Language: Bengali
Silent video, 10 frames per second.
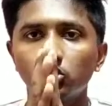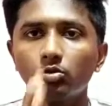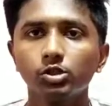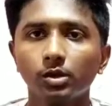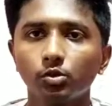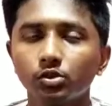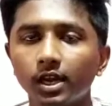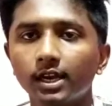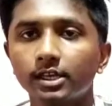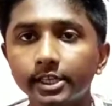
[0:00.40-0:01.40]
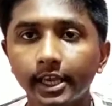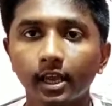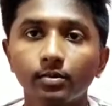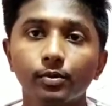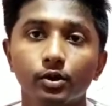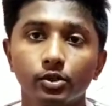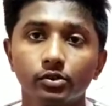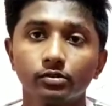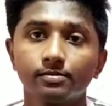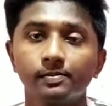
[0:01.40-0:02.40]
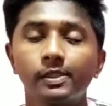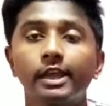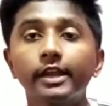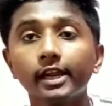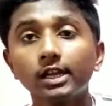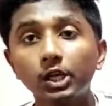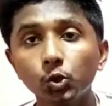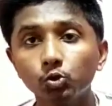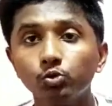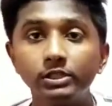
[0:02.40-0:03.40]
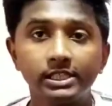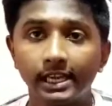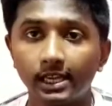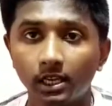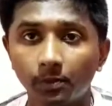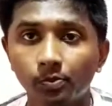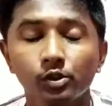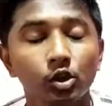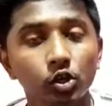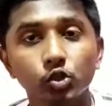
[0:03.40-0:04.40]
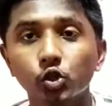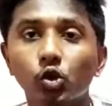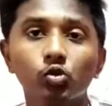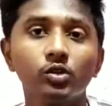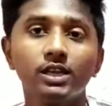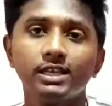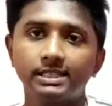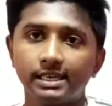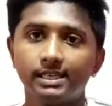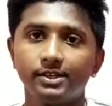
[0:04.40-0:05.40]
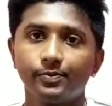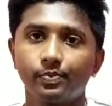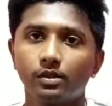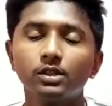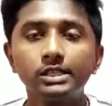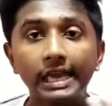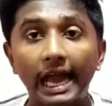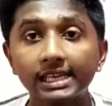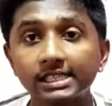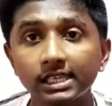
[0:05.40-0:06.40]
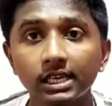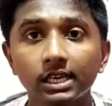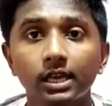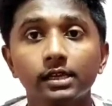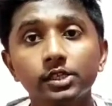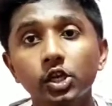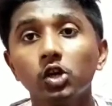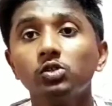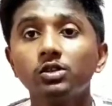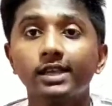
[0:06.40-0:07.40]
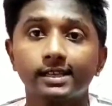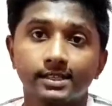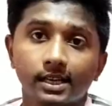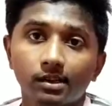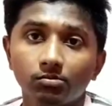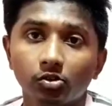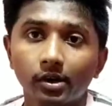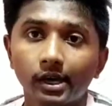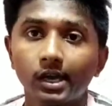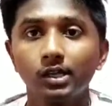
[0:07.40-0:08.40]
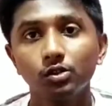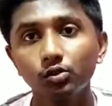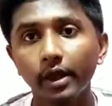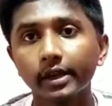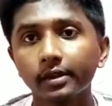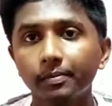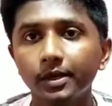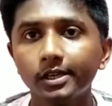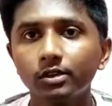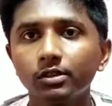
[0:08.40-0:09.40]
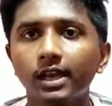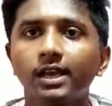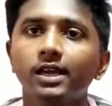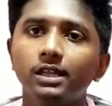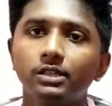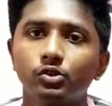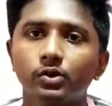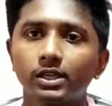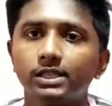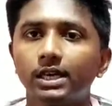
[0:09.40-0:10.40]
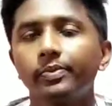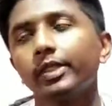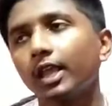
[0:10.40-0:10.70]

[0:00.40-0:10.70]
নমস্কার বন্ধুরা টেক প্রয়োজন এটা একটা নতুন চ্যানেল সকলেই জানে যে আসে সে হয়তো সাবস্ক্রাইব করে না দু একটা ভিডিও দেখে চলে যায়